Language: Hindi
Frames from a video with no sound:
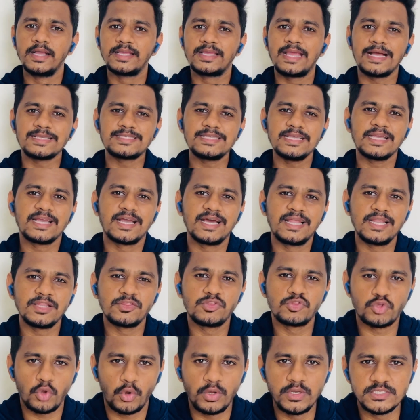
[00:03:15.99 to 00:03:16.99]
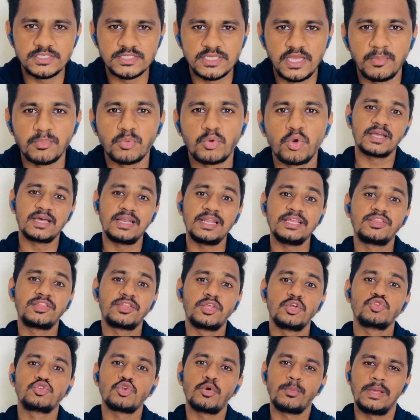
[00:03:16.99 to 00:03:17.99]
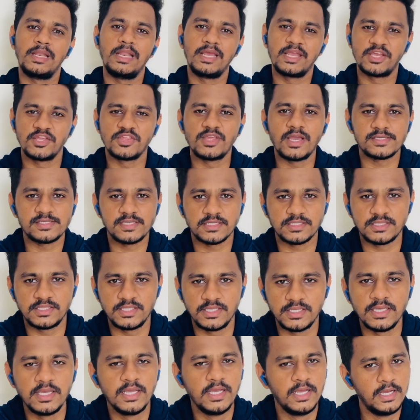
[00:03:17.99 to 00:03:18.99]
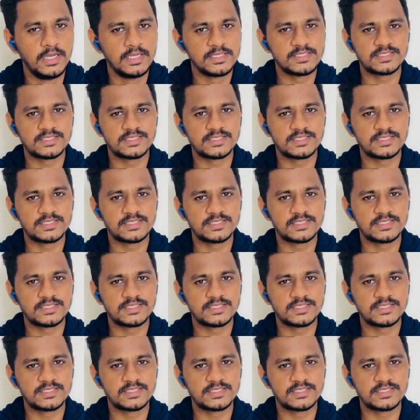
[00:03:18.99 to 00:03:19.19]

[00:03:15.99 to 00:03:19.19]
कैसे गलत चॉइस हमको गलत चीज़ों में लेके जा सकती है